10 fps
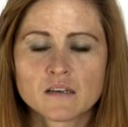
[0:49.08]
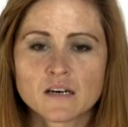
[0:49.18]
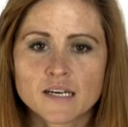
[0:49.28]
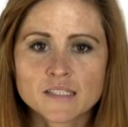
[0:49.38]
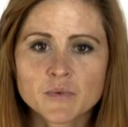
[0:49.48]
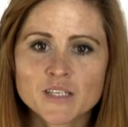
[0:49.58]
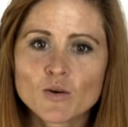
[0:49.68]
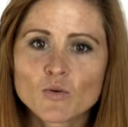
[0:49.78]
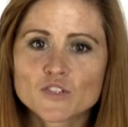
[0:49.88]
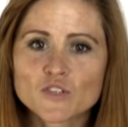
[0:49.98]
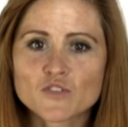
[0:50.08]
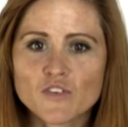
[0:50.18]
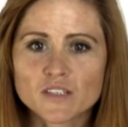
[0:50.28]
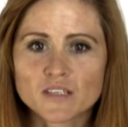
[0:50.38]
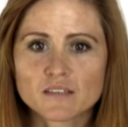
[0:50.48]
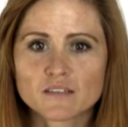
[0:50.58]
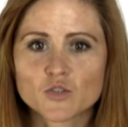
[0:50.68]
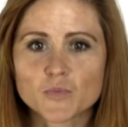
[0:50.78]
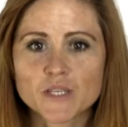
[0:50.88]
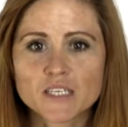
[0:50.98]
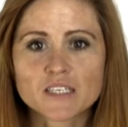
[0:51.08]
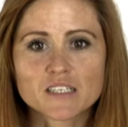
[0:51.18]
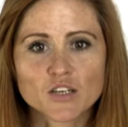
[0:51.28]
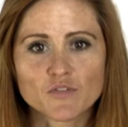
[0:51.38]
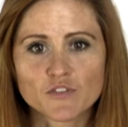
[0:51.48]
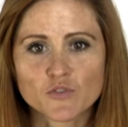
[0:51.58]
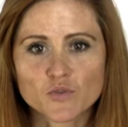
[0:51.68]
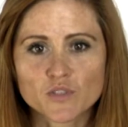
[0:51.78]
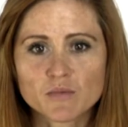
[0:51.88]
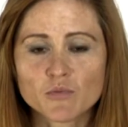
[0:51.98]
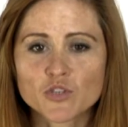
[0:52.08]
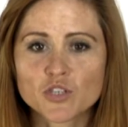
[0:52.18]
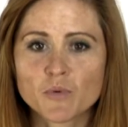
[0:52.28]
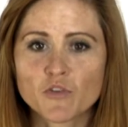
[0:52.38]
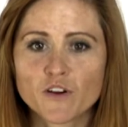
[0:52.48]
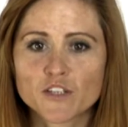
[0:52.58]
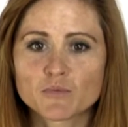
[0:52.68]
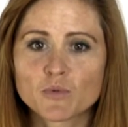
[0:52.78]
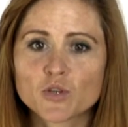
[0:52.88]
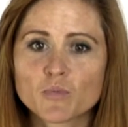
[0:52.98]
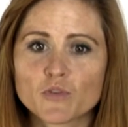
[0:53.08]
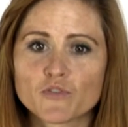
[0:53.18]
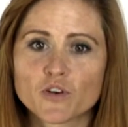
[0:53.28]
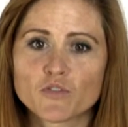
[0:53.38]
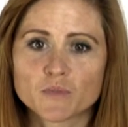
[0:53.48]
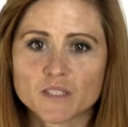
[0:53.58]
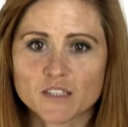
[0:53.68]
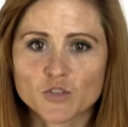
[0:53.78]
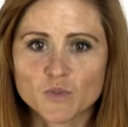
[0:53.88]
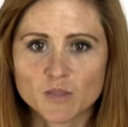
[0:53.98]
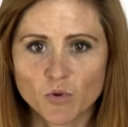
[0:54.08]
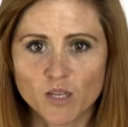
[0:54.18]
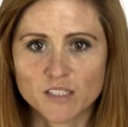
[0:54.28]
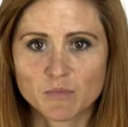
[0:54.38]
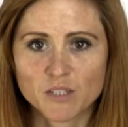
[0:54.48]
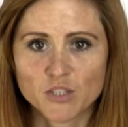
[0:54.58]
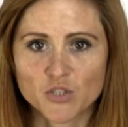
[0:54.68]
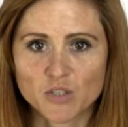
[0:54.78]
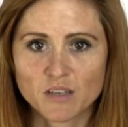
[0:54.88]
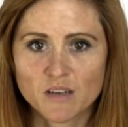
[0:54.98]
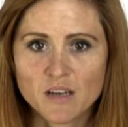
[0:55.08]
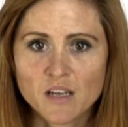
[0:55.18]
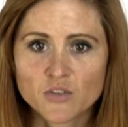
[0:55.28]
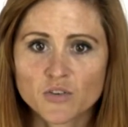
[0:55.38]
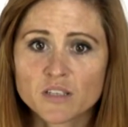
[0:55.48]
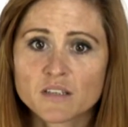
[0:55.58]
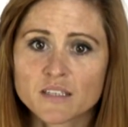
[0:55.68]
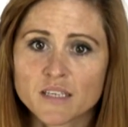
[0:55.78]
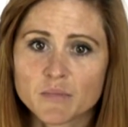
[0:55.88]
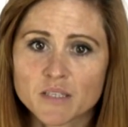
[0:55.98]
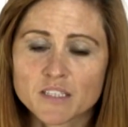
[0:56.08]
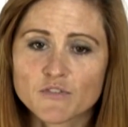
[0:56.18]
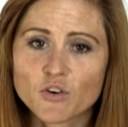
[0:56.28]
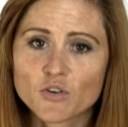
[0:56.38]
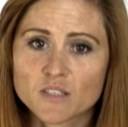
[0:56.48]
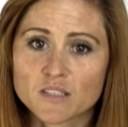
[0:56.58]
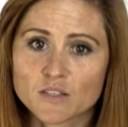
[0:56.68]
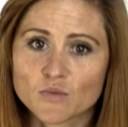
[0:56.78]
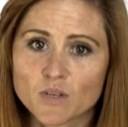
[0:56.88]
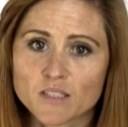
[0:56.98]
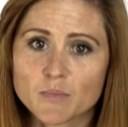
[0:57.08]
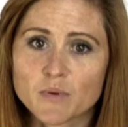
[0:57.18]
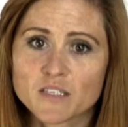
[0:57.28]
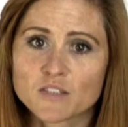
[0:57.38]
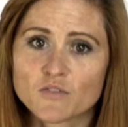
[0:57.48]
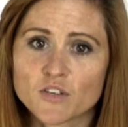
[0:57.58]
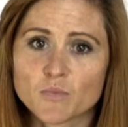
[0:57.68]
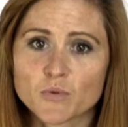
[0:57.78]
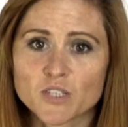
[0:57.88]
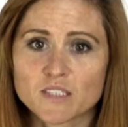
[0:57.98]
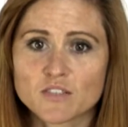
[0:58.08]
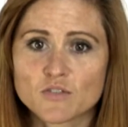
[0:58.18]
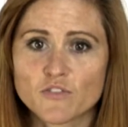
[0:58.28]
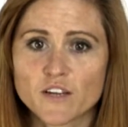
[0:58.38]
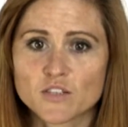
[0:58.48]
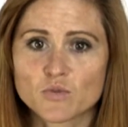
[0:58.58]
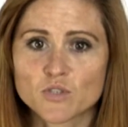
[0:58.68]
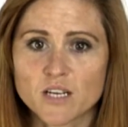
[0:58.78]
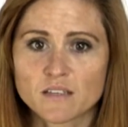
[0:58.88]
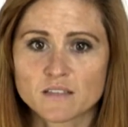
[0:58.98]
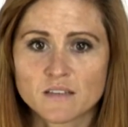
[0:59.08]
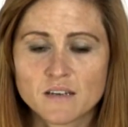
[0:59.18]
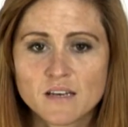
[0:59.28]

Akademia Nauk Stosowanych e, Gospodarki Krajowej w Kutnie może się pochwalić monoprofilowym Centrum Symulacji Medycznych. To jedyne takie miejsce w okolicy, które zaprezentowano podczas dni otwartych uczelni.